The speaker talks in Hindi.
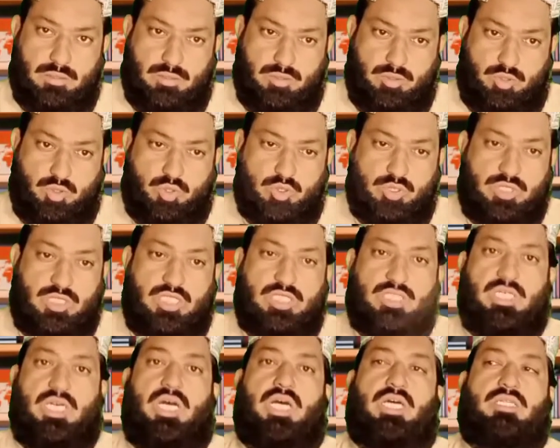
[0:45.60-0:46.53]
जुज़ के
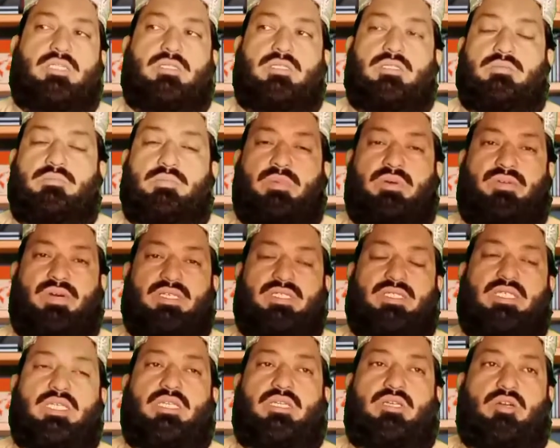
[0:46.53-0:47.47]
साथ
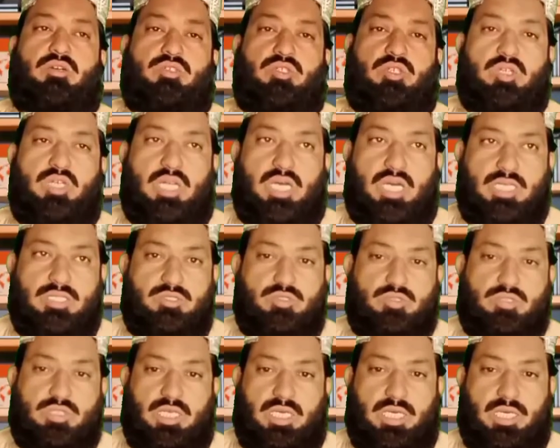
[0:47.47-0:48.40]
बवासीर का जो इलाज
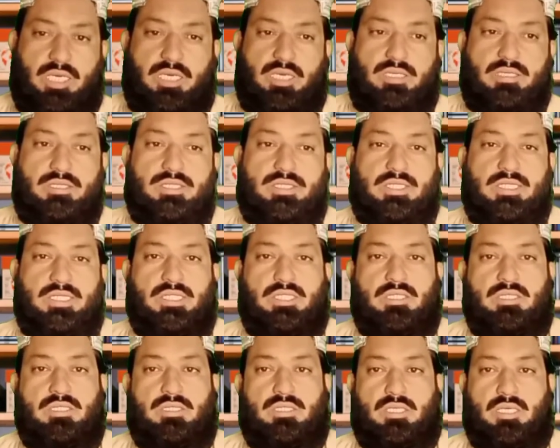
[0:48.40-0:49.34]
होता है
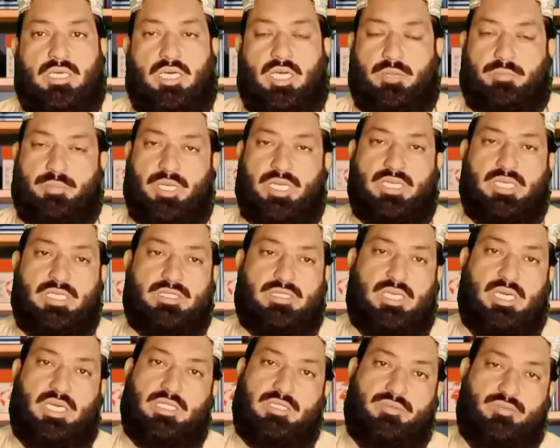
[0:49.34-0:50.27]
हर्बल के
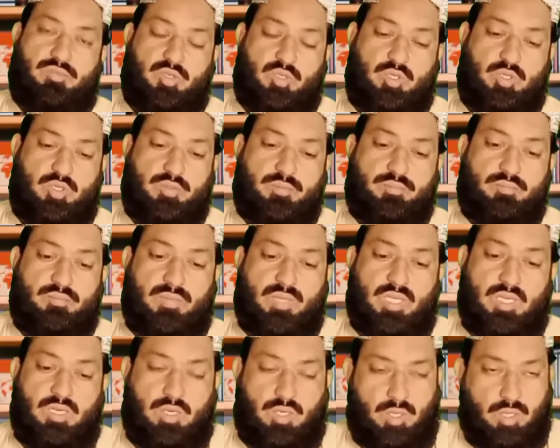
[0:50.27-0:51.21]
साथ वो
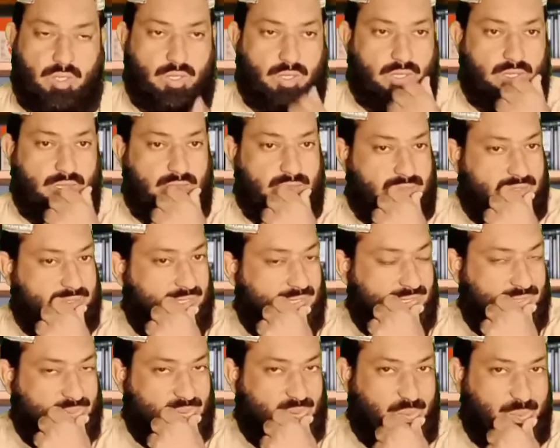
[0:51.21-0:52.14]
और
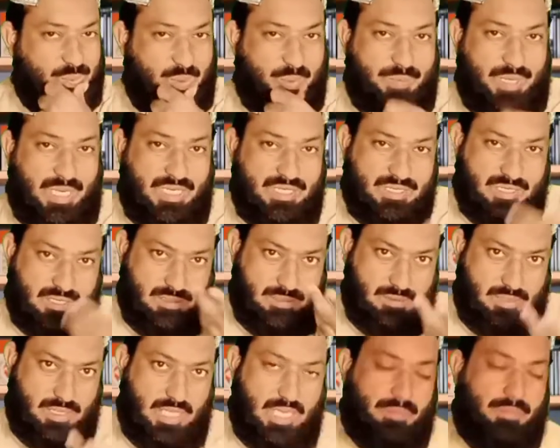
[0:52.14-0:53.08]
चंद होम्यो
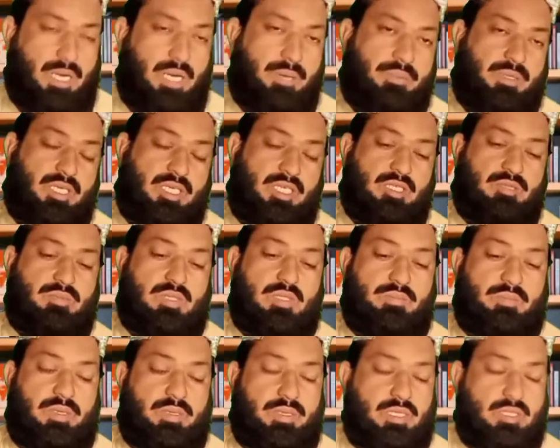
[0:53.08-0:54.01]
मेडिसन अहबाब की
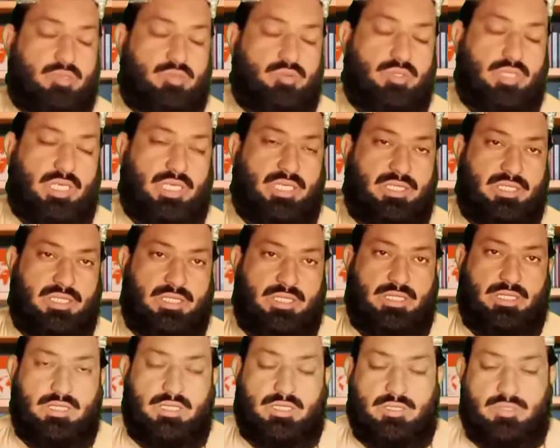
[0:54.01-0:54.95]
खिदमत में रखूँगा
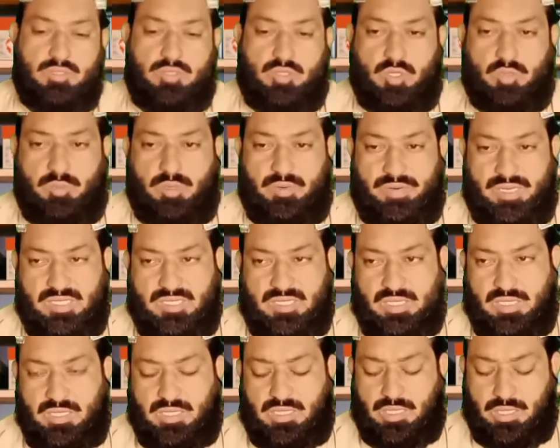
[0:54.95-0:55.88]
जो
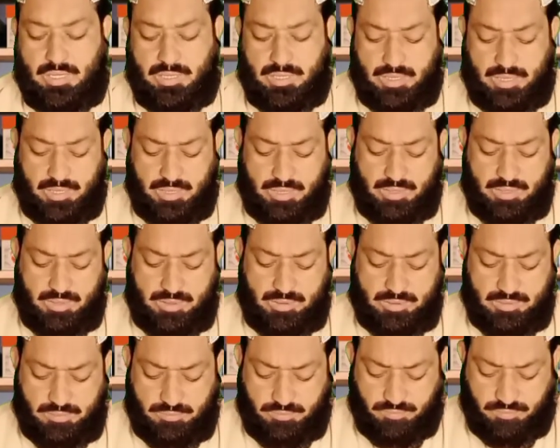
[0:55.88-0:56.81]
बवासीर के लिए
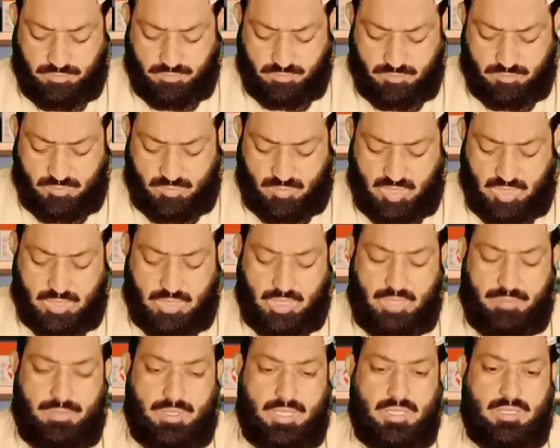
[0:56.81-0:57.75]

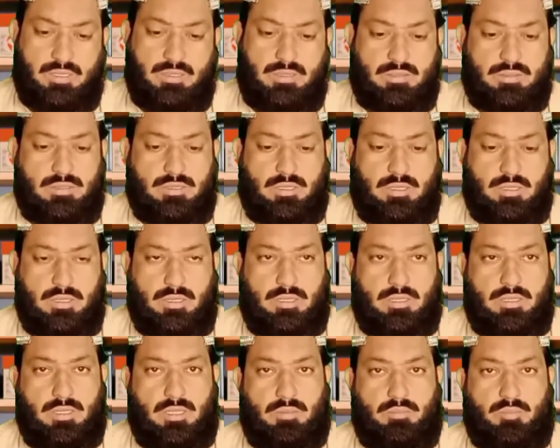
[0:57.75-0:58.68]
तकरीबन
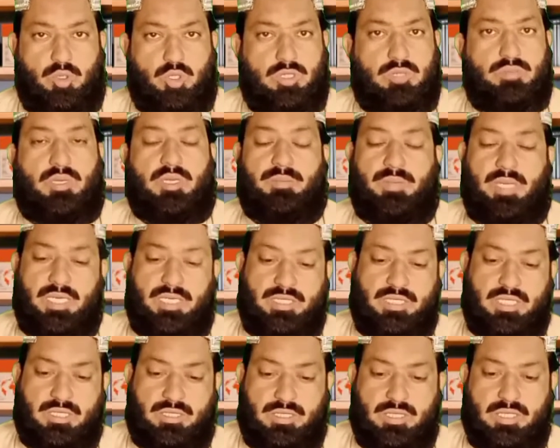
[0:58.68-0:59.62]
मोतबर
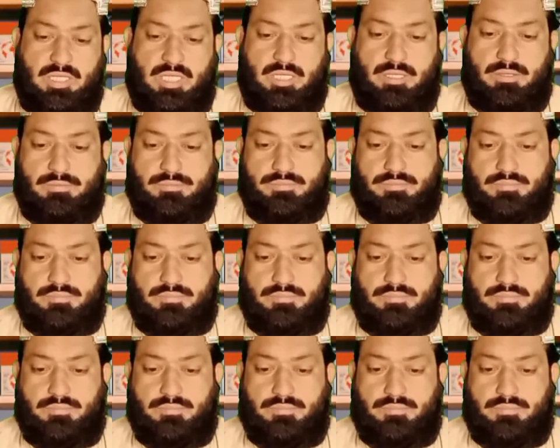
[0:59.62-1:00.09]
मानी जाती हैं